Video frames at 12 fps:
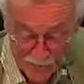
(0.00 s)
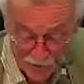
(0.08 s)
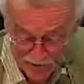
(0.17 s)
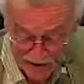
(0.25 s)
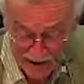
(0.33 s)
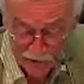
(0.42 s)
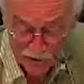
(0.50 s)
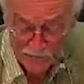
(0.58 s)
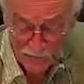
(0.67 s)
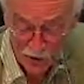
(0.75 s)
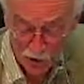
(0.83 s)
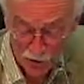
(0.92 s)
c'est l'acronyme de
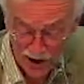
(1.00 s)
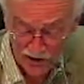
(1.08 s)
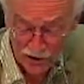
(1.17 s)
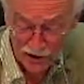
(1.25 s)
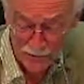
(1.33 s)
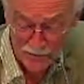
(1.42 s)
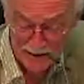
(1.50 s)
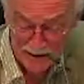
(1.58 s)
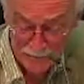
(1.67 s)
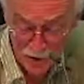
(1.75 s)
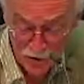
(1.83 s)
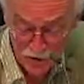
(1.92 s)
recherche en
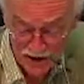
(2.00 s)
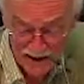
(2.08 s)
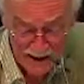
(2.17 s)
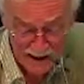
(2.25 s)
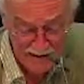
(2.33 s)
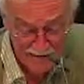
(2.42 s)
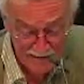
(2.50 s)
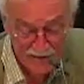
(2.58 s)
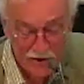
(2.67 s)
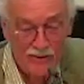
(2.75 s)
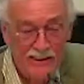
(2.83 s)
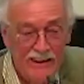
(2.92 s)
épidémiologie et
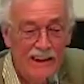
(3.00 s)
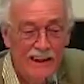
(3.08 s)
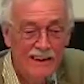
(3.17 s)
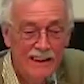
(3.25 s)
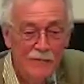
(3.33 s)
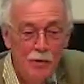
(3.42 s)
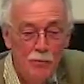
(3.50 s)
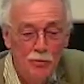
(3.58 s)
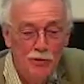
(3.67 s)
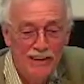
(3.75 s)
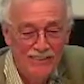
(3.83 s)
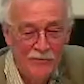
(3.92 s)
santé des
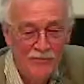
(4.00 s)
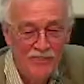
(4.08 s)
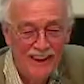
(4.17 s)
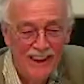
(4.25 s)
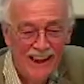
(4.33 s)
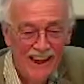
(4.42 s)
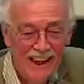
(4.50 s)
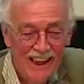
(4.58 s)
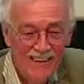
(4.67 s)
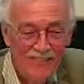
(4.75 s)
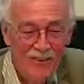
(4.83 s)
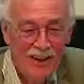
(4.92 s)
populations.
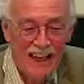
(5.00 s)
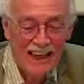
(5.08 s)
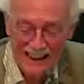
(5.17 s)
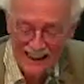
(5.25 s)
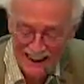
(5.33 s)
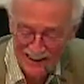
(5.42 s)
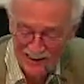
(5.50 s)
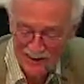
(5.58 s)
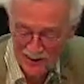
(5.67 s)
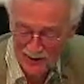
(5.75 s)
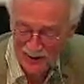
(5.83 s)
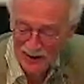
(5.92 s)
Voilà,
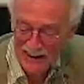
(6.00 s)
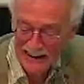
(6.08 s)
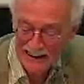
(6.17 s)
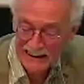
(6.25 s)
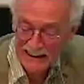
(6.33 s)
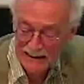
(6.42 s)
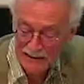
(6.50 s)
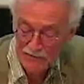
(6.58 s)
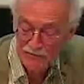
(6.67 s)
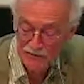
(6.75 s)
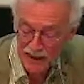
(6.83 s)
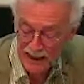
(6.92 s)
euh, il
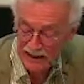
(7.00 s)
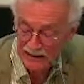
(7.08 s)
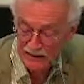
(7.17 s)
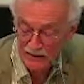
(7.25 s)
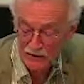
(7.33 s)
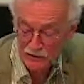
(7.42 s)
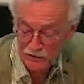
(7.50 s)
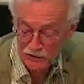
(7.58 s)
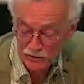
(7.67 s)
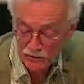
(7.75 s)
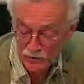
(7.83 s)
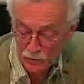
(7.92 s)
va
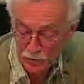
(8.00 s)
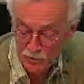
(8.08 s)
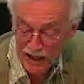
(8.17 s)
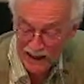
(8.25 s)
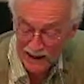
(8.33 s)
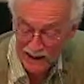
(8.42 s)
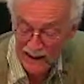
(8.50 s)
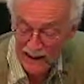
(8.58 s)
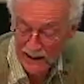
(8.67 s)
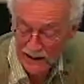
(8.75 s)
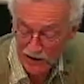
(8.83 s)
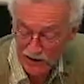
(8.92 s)
nous parler,
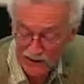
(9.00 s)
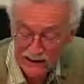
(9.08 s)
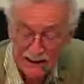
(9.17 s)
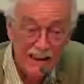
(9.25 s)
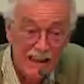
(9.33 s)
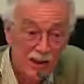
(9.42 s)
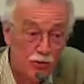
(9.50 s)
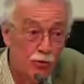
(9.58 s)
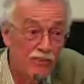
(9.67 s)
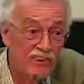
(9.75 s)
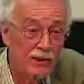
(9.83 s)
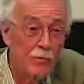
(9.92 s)
euh, il a
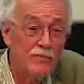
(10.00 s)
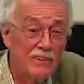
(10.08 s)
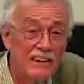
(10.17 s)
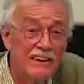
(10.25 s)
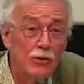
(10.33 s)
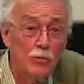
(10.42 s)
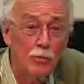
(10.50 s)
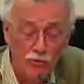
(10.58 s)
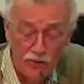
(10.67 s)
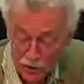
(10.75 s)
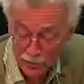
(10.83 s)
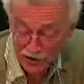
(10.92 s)
choisi comme titre pour sa
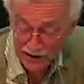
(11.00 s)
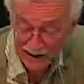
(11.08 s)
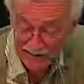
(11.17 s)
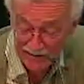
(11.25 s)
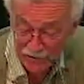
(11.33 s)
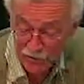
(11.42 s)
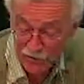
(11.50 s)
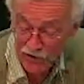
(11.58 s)
communication,